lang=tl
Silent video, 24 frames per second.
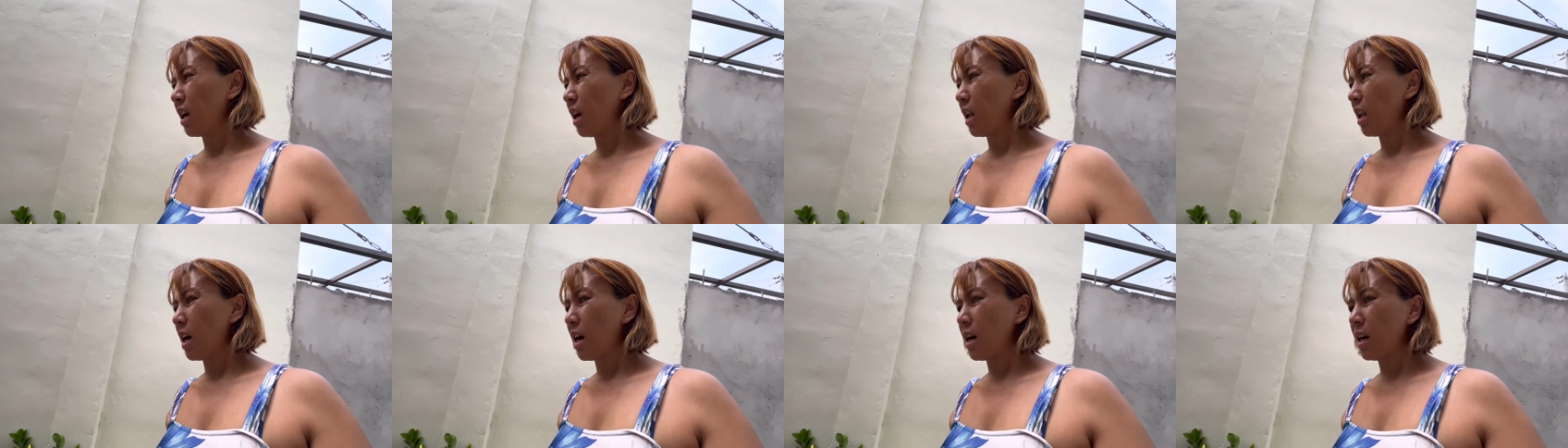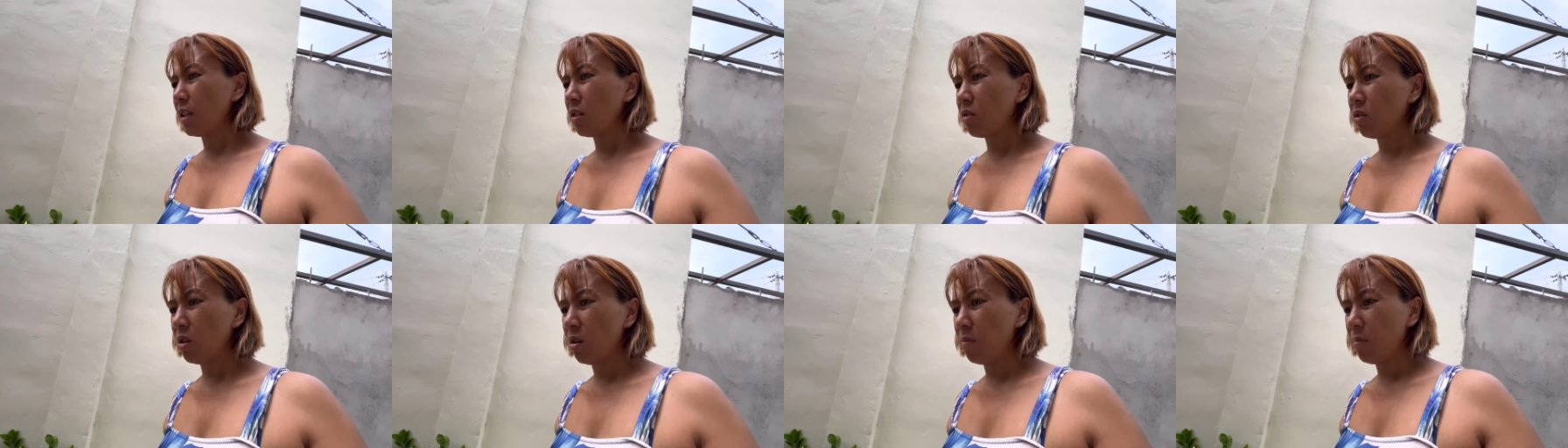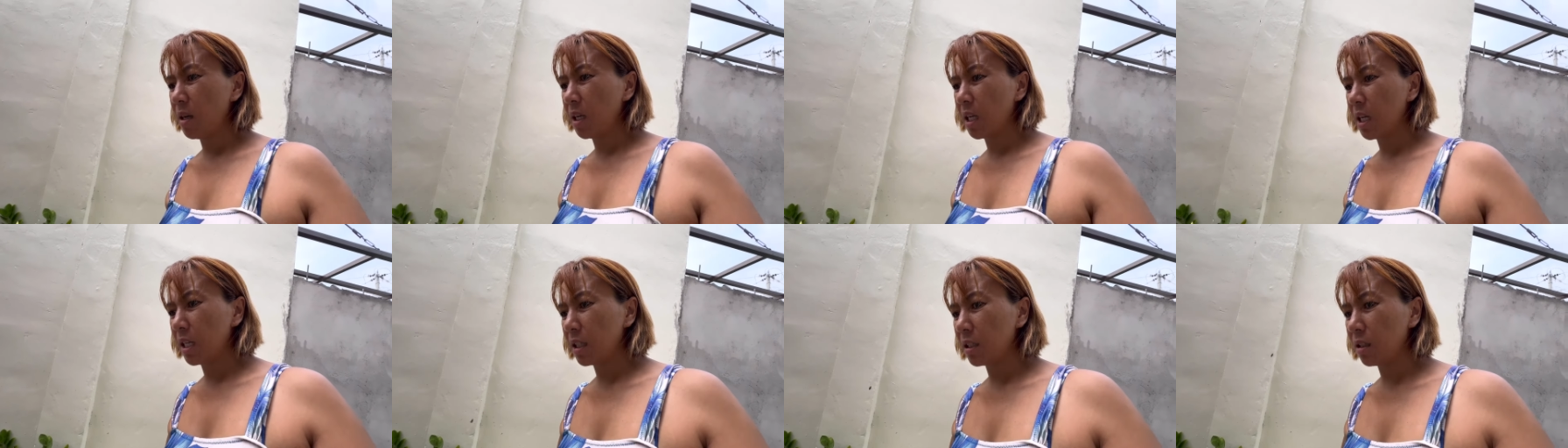Kailangan ko na
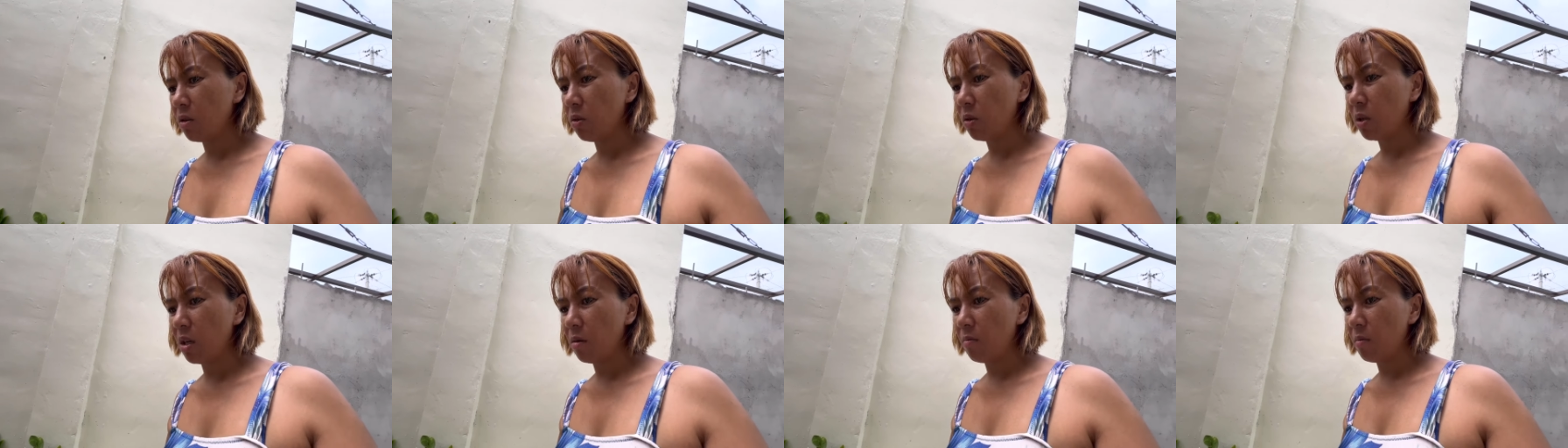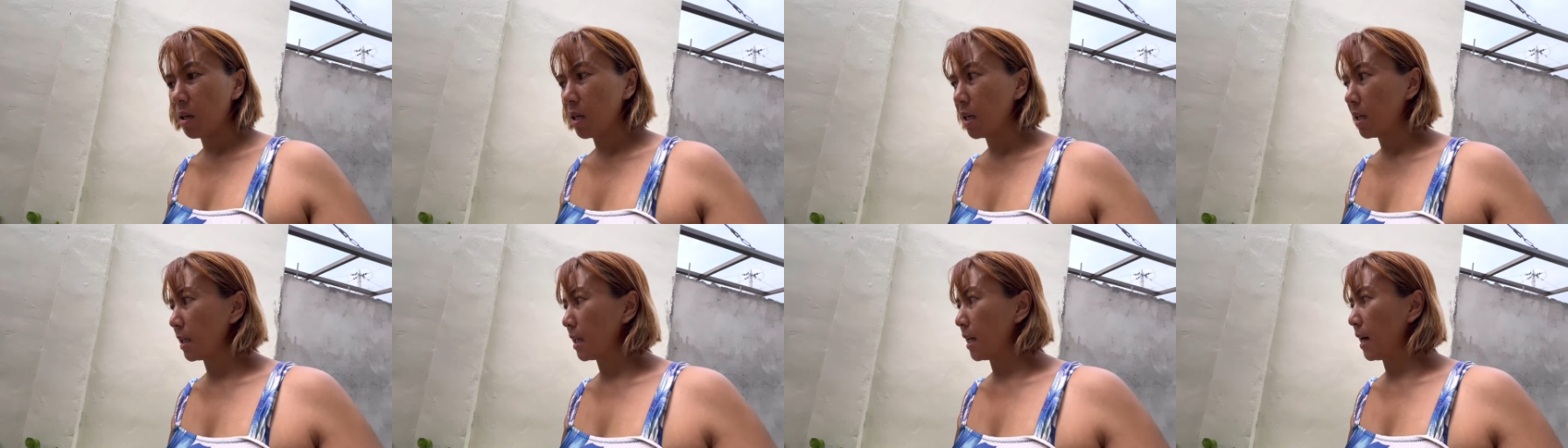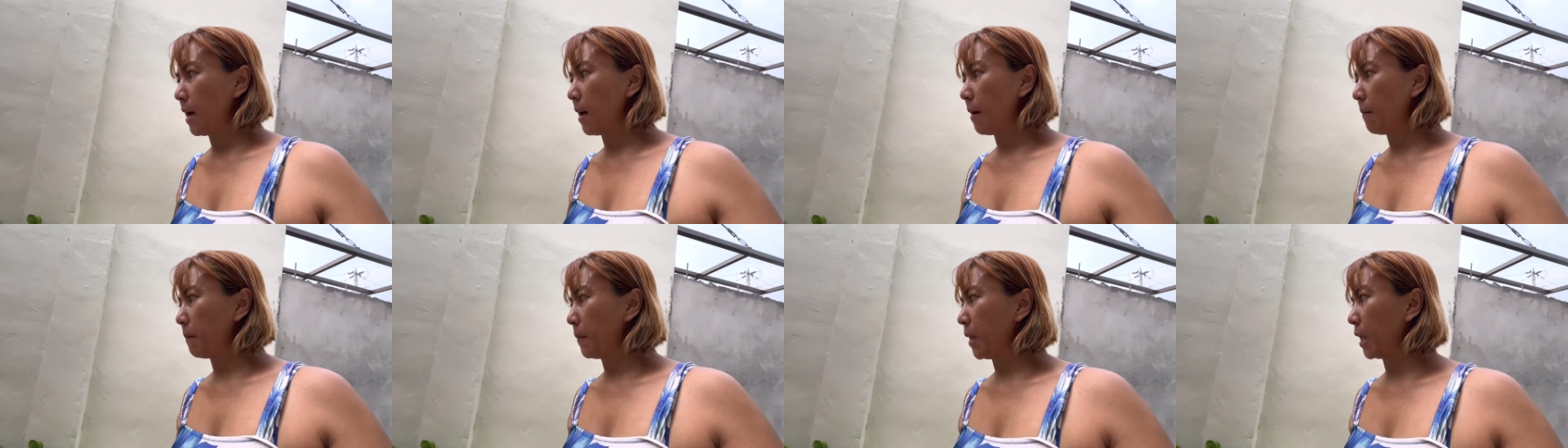mag-let go ng mga
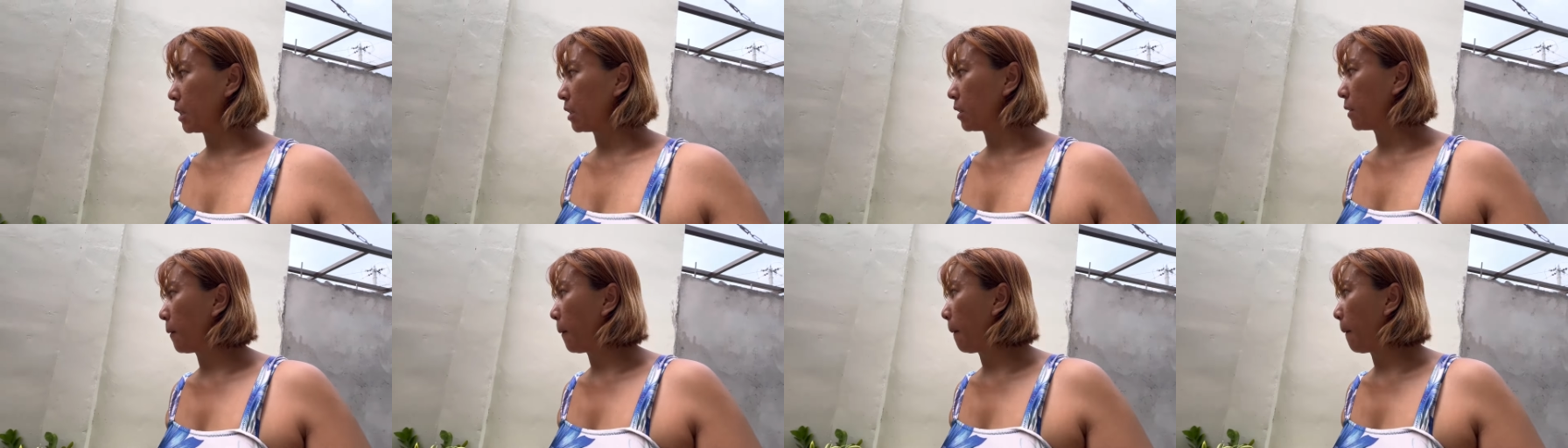gamit.